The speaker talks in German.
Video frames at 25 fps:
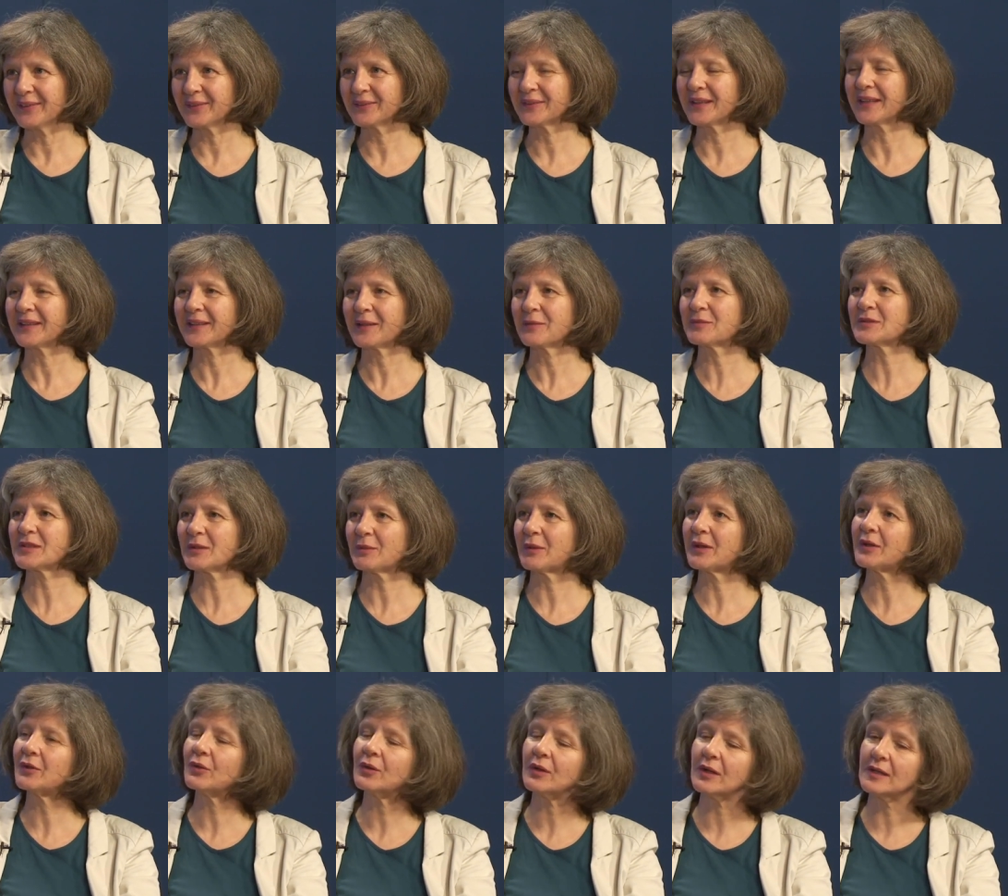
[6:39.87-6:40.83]
Und dann gibt es
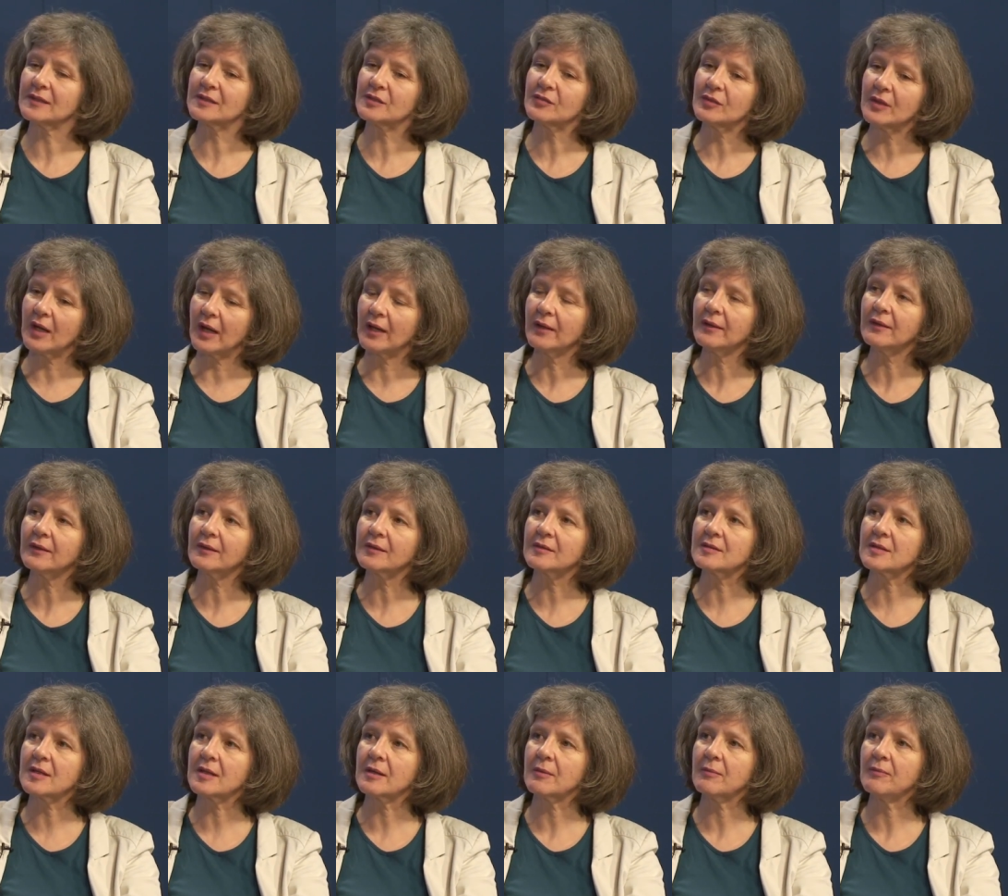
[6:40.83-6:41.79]
aber ja noch ganz viele
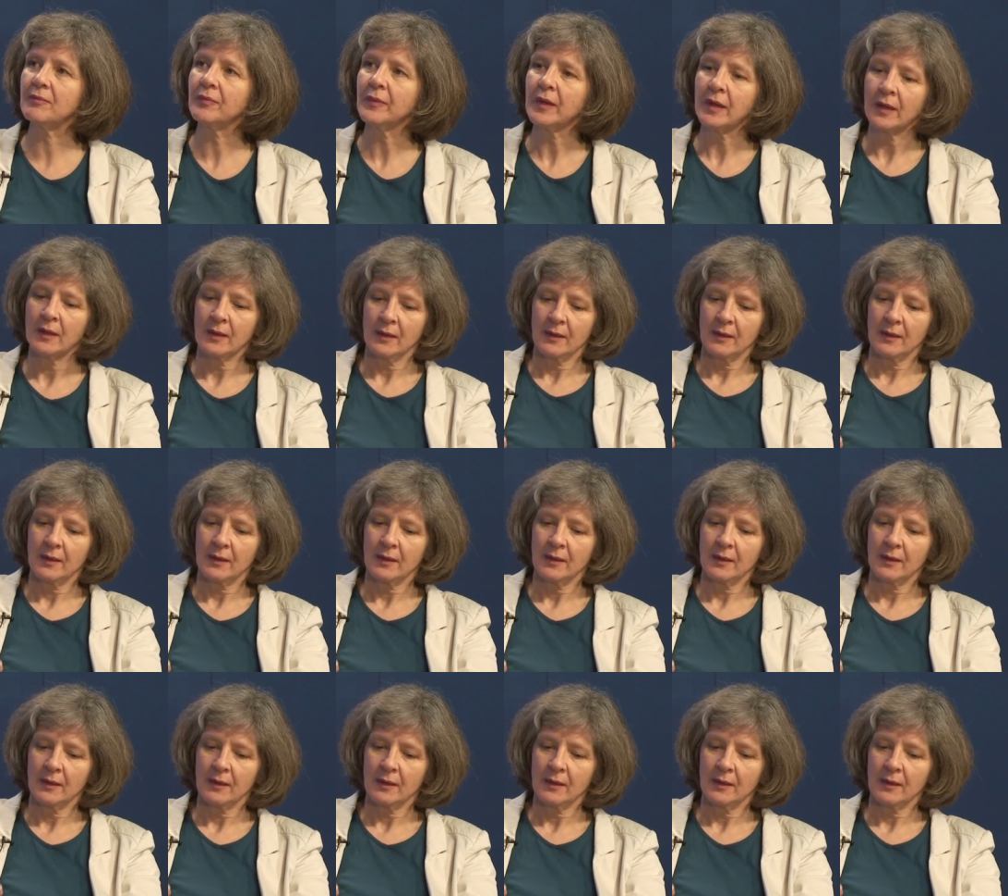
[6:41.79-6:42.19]
andere Themen,